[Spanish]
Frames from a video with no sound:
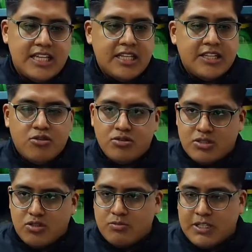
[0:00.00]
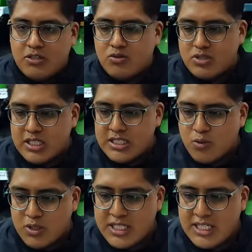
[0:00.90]
de todos estos videos ustedes
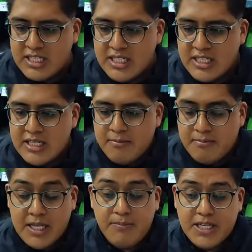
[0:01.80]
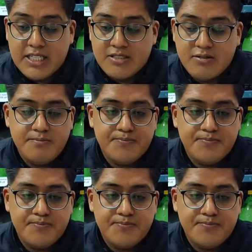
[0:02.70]
encuentran mi aplicación